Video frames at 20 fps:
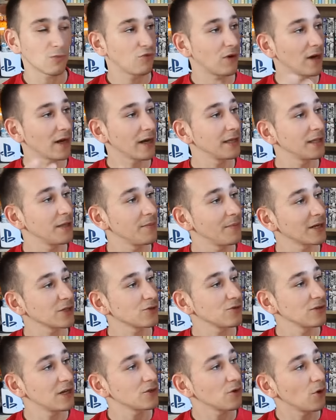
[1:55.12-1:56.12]
vas pouvoir créer des
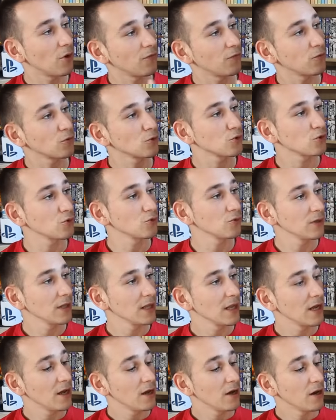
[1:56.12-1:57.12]
personnages en fonction
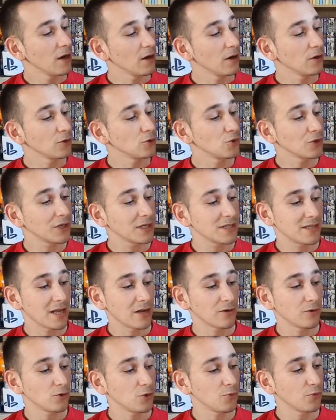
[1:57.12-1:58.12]
du
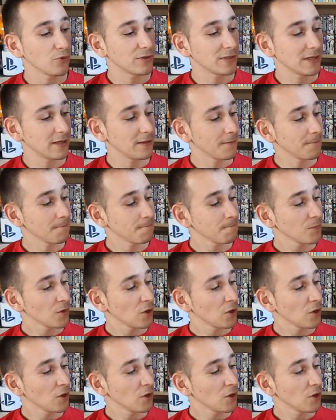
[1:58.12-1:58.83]
cristal que tu possèdes.